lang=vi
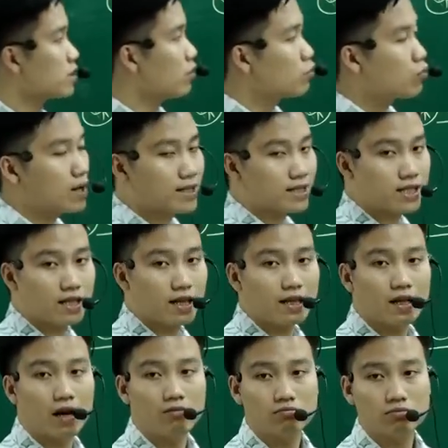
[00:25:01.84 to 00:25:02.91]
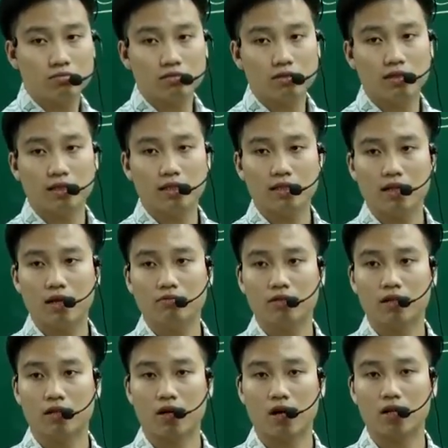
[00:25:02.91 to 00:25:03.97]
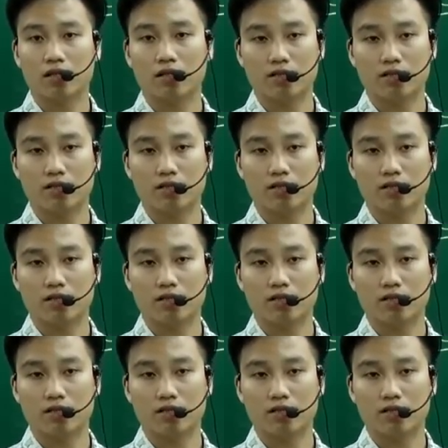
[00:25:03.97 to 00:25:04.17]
dấu qua giá trị x0 thì x0 được coi là